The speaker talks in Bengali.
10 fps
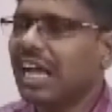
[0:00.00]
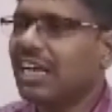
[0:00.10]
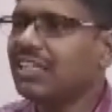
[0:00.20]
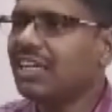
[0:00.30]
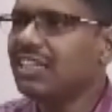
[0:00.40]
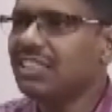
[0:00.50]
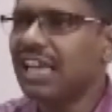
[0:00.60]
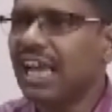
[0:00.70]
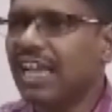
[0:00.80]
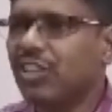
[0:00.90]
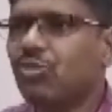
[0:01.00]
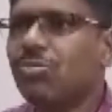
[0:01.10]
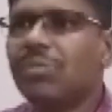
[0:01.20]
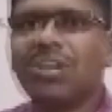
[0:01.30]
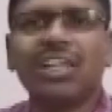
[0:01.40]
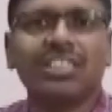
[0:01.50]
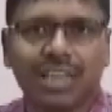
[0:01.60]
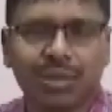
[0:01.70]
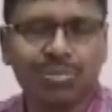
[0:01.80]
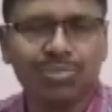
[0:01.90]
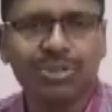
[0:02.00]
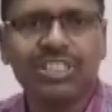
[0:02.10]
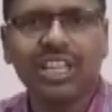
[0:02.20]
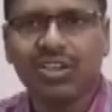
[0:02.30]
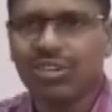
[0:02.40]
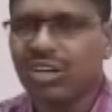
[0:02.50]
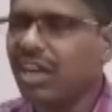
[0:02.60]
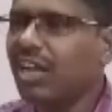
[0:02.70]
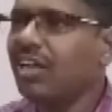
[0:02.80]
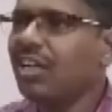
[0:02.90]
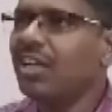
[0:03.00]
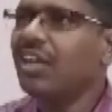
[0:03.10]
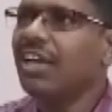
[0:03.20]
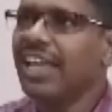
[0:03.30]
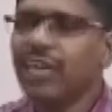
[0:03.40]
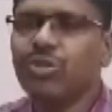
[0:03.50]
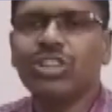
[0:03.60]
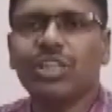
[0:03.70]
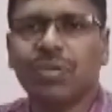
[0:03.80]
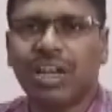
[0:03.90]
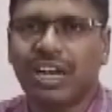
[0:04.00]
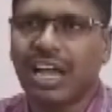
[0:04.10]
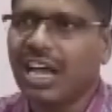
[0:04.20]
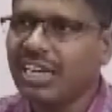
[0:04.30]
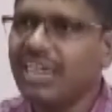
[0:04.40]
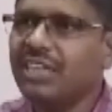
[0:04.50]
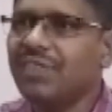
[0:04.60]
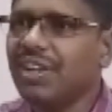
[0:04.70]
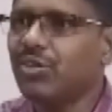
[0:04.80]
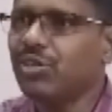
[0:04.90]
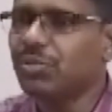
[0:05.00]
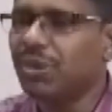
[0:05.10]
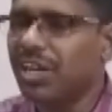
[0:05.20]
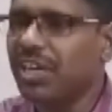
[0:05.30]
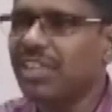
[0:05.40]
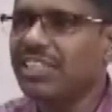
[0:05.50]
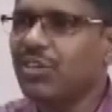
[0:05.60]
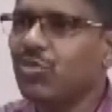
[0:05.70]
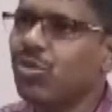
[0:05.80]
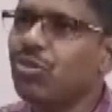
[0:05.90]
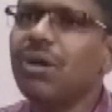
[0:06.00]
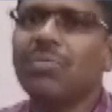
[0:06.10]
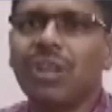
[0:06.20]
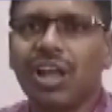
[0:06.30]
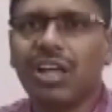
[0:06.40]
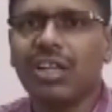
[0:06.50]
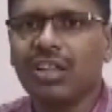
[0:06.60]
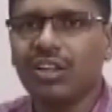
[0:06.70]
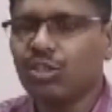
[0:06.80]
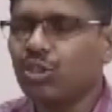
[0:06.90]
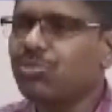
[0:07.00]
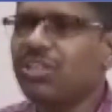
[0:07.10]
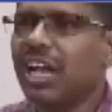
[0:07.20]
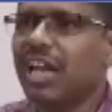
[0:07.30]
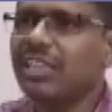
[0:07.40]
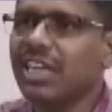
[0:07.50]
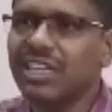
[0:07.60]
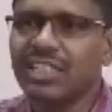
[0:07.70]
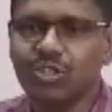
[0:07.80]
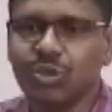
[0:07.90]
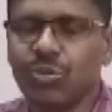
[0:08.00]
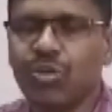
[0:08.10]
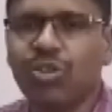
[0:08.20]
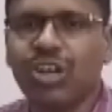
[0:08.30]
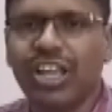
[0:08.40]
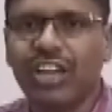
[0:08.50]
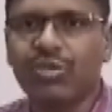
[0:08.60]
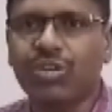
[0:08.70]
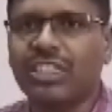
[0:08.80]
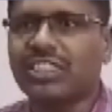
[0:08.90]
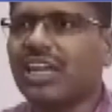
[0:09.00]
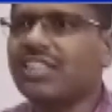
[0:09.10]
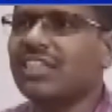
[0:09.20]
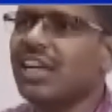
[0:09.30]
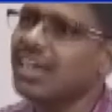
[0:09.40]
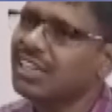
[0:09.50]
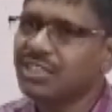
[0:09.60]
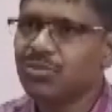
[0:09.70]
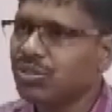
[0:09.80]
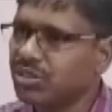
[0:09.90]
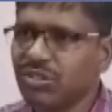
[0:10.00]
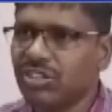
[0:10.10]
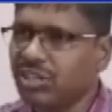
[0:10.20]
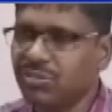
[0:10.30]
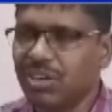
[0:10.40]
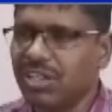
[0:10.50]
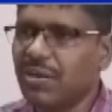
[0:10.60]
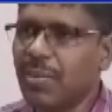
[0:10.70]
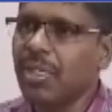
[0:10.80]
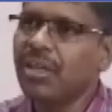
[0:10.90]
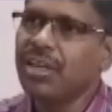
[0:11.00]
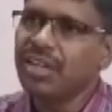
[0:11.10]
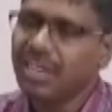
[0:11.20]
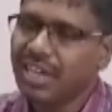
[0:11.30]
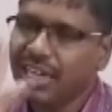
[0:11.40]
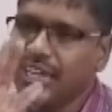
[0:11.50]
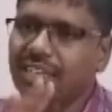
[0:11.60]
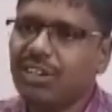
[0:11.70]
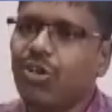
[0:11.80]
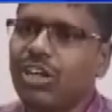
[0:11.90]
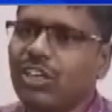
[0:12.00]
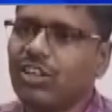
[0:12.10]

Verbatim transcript: দেখা যায় যে এত মামলার চাপ বিচারকরা এ করতে পারেন না আইডেন্টিফাই করতে পারেন না যে কোন মামলা খুব তাড়াতাড়ি দুপক্ষকে একটু কাছাকাছি আনলে নিষ্পত্তি হয়ে যেতে পারে এই লোক